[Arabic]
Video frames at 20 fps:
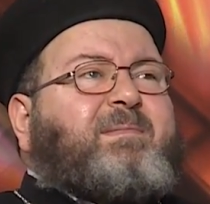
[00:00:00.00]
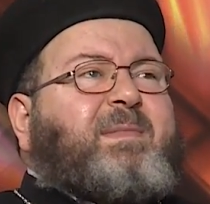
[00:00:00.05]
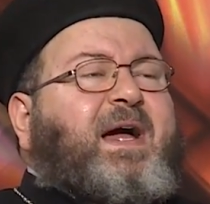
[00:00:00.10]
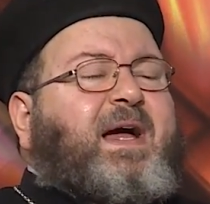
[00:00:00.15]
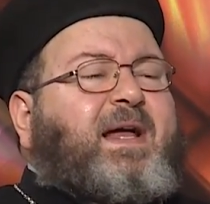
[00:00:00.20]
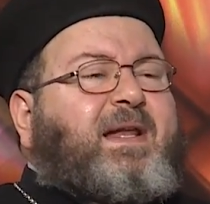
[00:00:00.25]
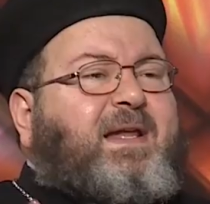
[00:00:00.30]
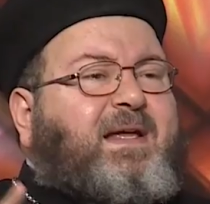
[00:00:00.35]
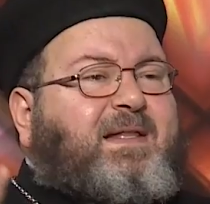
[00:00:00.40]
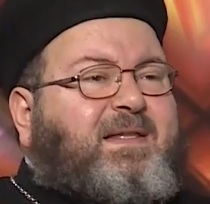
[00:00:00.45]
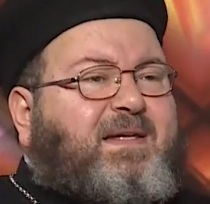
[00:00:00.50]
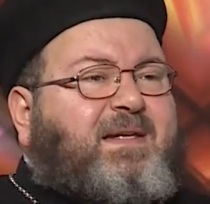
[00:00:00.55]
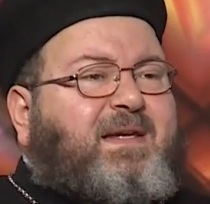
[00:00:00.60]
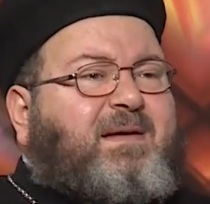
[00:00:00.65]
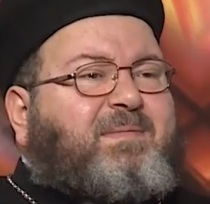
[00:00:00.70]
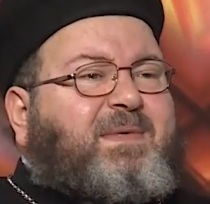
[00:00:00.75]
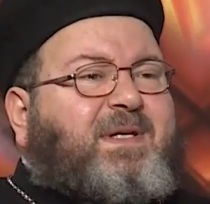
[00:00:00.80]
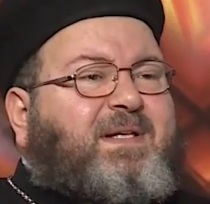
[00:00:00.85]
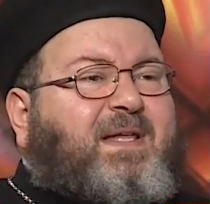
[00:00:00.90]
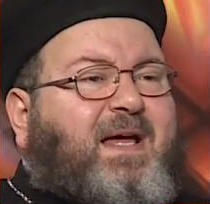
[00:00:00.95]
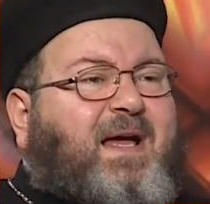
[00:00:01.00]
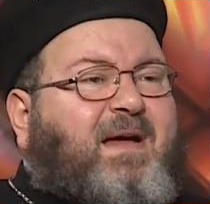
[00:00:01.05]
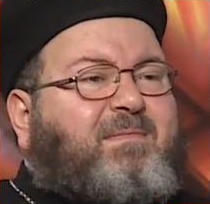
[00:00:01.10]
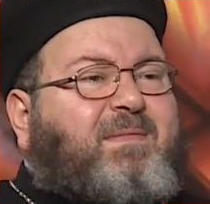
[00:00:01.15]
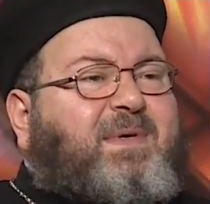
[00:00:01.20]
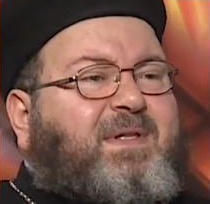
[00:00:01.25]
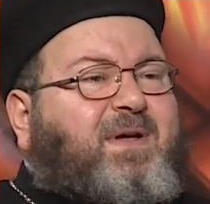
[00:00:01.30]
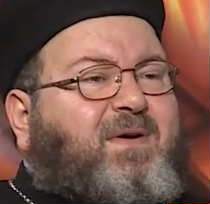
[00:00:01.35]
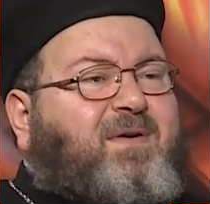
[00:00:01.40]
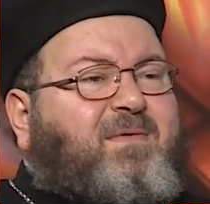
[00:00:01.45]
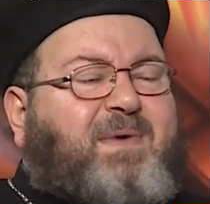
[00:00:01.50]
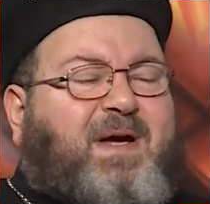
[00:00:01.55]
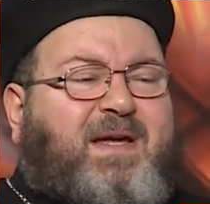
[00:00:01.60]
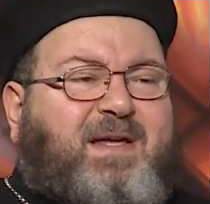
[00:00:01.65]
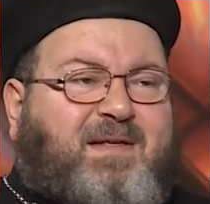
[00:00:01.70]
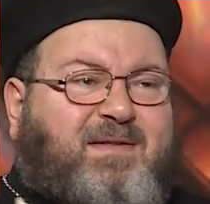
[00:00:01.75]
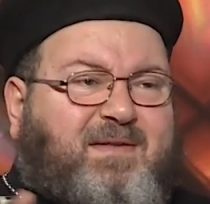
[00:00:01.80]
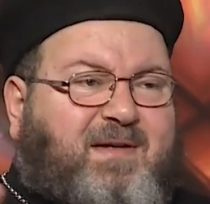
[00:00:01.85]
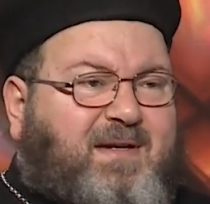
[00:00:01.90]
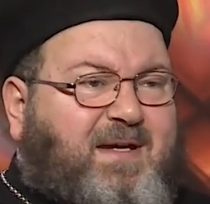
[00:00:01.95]
ما احنا دينا بنتعمد اهو
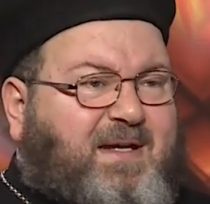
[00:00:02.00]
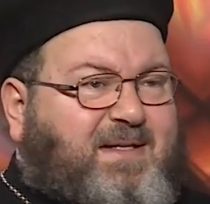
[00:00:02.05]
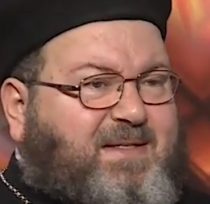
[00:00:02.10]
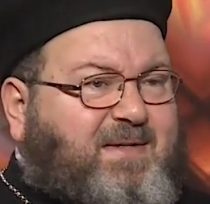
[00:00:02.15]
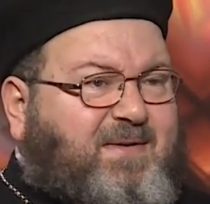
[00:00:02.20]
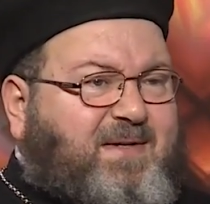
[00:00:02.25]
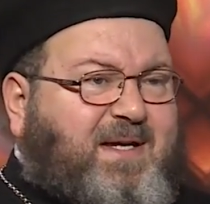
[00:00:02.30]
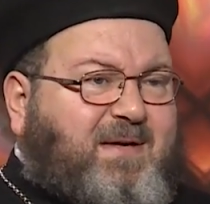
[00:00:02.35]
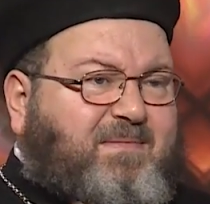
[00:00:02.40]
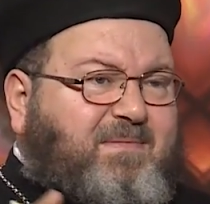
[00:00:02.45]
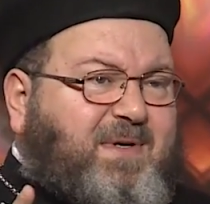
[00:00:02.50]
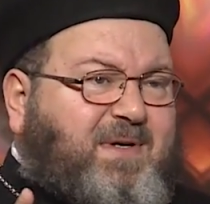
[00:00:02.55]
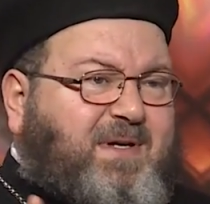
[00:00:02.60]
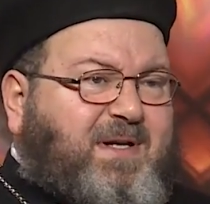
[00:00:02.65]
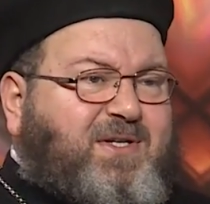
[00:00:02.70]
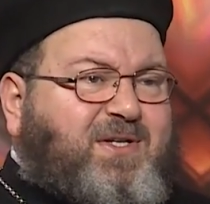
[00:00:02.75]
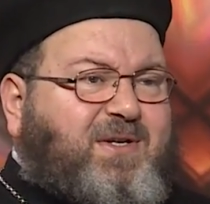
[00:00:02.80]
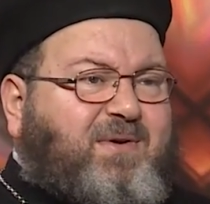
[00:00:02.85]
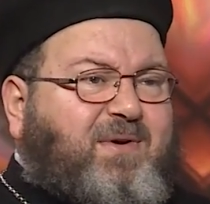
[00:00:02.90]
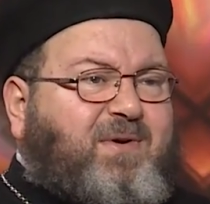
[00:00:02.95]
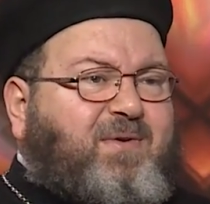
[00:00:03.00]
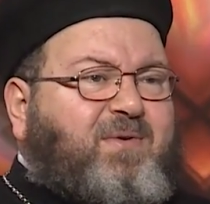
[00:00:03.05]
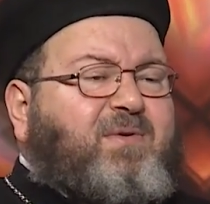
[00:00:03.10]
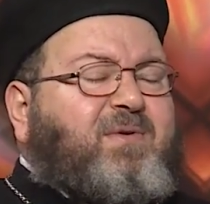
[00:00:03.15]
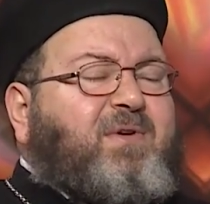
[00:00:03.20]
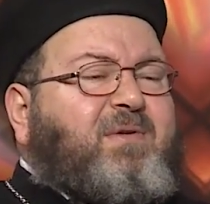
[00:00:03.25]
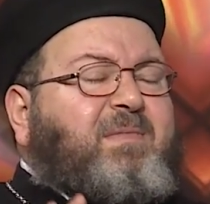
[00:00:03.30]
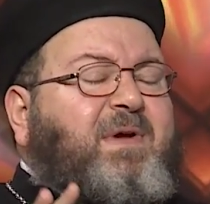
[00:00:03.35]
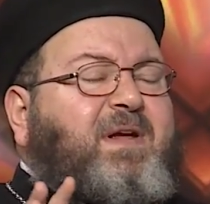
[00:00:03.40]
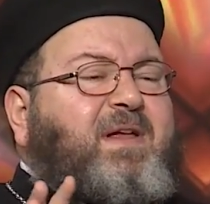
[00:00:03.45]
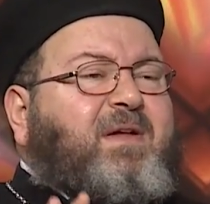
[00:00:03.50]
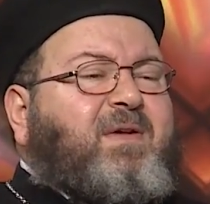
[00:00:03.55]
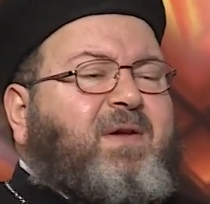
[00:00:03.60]
باي طريقه سواء كان بالرشه ويقولوا المك...